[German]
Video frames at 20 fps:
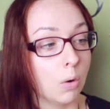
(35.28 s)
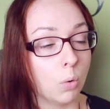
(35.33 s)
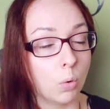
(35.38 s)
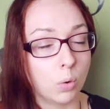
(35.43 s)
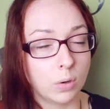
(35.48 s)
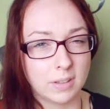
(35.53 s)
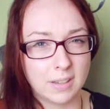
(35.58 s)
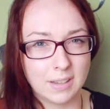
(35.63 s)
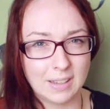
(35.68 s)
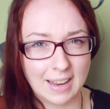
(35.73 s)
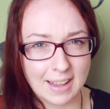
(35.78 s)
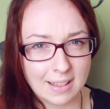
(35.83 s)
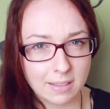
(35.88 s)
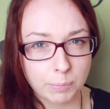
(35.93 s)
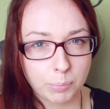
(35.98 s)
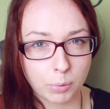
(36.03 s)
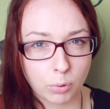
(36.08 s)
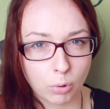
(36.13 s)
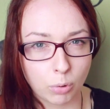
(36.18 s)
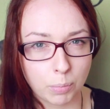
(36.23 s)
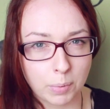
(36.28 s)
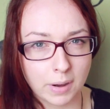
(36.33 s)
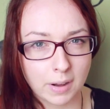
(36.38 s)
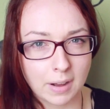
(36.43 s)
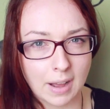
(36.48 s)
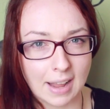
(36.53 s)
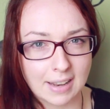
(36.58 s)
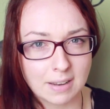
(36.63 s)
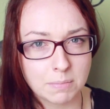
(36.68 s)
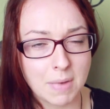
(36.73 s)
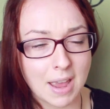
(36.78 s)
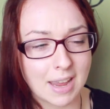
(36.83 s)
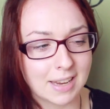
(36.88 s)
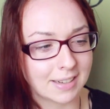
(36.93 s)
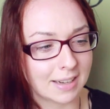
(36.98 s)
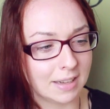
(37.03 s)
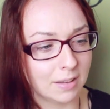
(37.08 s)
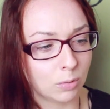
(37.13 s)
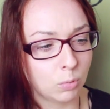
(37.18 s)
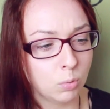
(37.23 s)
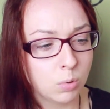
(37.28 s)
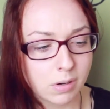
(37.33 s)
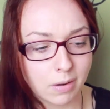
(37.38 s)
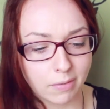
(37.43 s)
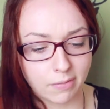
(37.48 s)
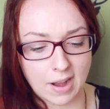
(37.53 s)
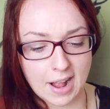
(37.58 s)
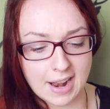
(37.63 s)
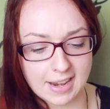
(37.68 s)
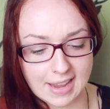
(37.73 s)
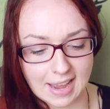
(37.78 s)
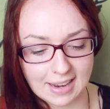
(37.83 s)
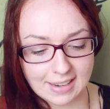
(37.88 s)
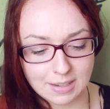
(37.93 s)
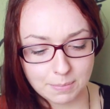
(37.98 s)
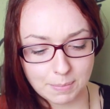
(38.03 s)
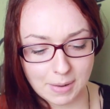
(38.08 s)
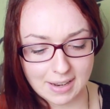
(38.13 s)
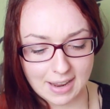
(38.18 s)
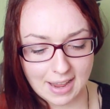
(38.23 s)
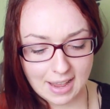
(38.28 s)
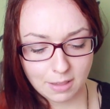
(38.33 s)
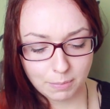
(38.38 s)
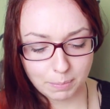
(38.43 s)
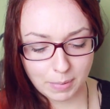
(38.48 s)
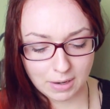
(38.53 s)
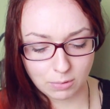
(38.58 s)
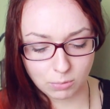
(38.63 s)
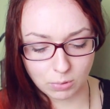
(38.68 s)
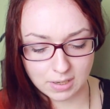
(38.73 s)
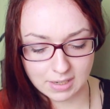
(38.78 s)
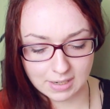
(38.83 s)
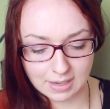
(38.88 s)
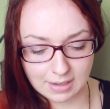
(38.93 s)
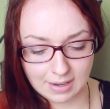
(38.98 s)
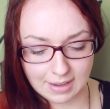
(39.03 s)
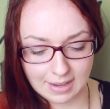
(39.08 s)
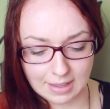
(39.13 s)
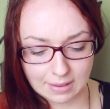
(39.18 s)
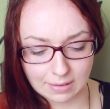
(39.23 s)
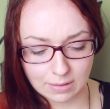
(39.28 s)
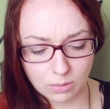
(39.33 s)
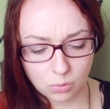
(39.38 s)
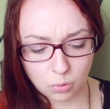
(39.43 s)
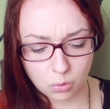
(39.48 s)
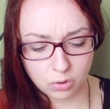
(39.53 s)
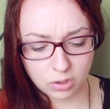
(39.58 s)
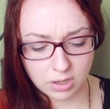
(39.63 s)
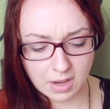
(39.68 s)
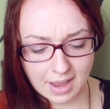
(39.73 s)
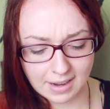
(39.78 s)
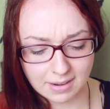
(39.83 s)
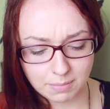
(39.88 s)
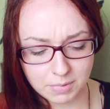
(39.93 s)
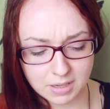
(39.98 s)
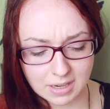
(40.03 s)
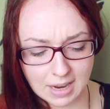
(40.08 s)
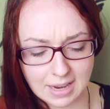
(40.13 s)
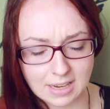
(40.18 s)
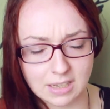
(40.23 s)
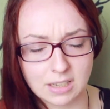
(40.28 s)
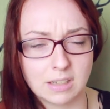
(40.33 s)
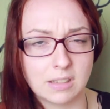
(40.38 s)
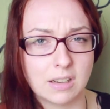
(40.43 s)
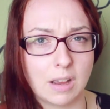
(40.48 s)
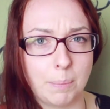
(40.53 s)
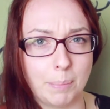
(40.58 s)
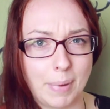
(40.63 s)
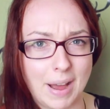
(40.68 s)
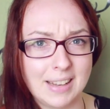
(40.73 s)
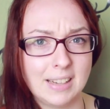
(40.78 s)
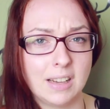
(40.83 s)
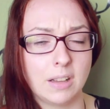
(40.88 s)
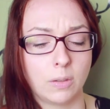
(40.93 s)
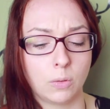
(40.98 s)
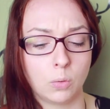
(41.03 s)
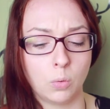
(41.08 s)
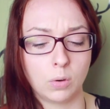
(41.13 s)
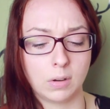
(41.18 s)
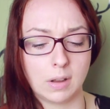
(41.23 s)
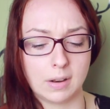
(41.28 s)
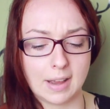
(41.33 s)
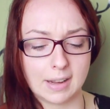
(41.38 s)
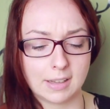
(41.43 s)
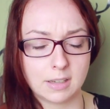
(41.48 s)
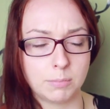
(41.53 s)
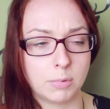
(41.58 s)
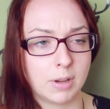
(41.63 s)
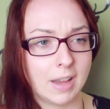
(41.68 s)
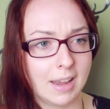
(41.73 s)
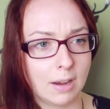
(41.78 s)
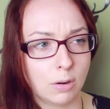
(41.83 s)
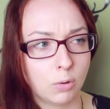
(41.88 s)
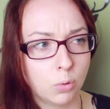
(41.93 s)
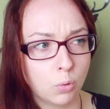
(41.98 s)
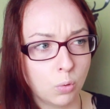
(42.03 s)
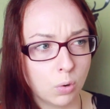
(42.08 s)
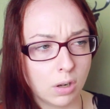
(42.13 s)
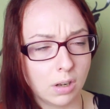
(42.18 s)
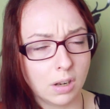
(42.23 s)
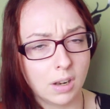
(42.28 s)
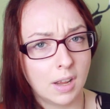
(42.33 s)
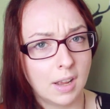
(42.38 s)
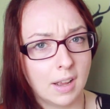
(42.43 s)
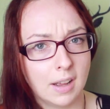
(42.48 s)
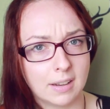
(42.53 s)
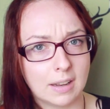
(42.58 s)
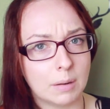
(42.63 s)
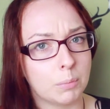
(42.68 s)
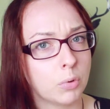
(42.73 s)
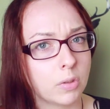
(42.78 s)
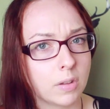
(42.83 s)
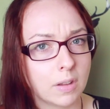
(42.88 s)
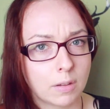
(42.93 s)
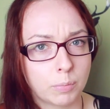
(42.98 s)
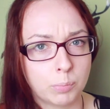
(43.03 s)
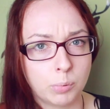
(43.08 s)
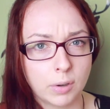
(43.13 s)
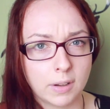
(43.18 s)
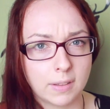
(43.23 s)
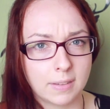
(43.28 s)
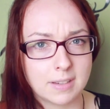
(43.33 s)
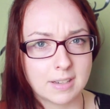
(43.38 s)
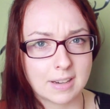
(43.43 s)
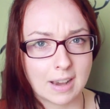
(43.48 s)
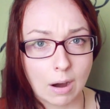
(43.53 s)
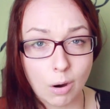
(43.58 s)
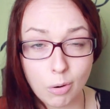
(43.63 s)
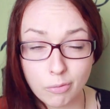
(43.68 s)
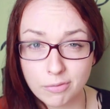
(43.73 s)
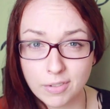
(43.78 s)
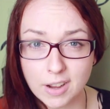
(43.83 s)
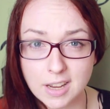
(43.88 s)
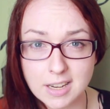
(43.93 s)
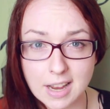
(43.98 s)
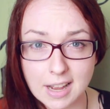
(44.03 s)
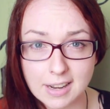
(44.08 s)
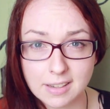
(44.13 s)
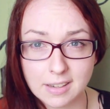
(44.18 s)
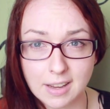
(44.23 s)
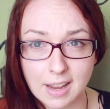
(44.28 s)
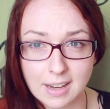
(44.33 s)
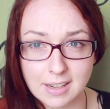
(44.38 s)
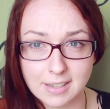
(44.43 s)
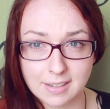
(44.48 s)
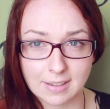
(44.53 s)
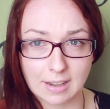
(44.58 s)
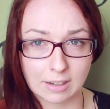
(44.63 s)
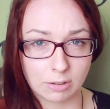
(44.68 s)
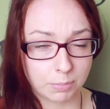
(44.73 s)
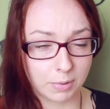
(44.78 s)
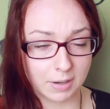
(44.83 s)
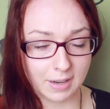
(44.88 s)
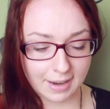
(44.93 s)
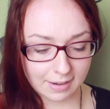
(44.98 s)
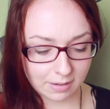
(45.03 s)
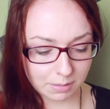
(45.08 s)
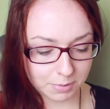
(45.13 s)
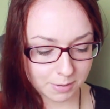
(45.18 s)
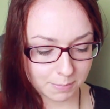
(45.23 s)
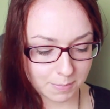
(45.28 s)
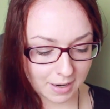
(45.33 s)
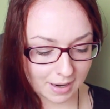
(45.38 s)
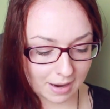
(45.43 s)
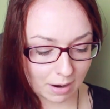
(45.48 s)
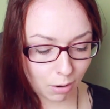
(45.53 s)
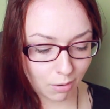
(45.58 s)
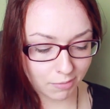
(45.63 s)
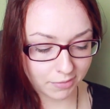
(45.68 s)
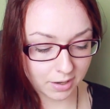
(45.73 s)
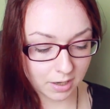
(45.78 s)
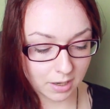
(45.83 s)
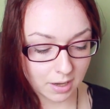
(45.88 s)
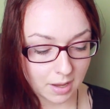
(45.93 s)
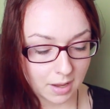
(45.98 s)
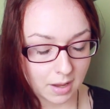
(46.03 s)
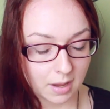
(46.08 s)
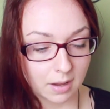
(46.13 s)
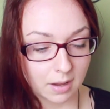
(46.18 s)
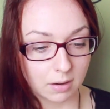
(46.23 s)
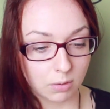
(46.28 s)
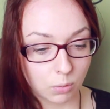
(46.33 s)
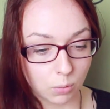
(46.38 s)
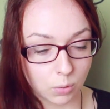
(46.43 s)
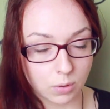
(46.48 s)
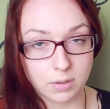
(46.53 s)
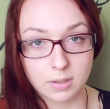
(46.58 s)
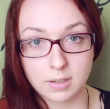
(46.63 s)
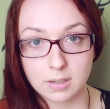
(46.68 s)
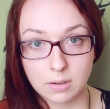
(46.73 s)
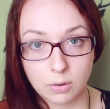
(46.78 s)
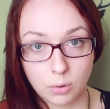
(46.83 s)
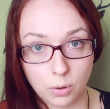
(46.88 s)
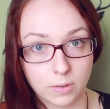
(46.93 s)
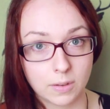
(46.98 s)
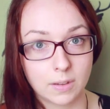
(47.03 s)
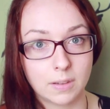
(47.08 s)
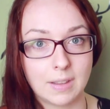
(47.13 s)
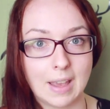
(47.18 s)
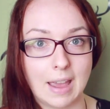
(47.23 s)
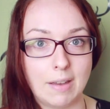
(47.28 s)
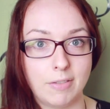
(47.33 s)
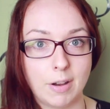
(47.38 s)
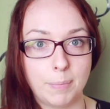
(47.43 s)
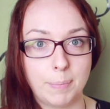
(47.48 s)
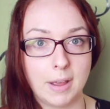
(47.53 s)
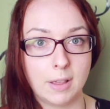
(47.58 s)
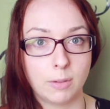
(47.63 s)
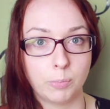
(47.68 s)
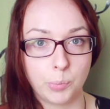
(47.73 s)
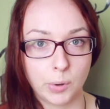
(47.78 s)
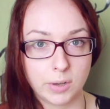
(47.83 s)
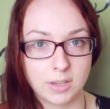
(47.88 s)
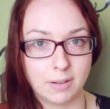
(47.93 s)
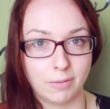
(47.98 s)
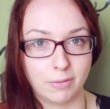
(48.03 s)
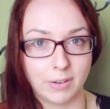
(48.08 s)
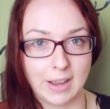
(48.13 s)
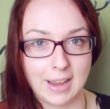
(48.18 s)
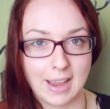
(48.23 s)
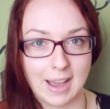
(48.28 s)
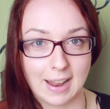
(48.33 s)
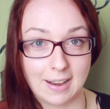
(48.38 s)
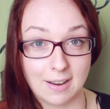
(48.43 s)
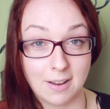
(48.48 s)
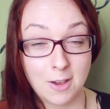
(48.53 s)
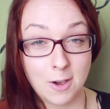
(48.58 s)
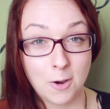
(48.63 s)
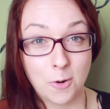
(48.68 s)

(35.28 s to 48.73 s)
Und die Leseprobe hatte mir eigentlich ganz gut gefallen. Die hatte ich mal in der S-Bahn durchgelesen und die hatte mich eigentlich in ihren Bann gezogen. Da dachte ich mir, hey cool, dann musst du das Buch jetzt nicht kaufen, weil ich hatte ehrlich gesagt überlegt, ob ich es mir kaufe und hörst es dir einfach bei Spotify an.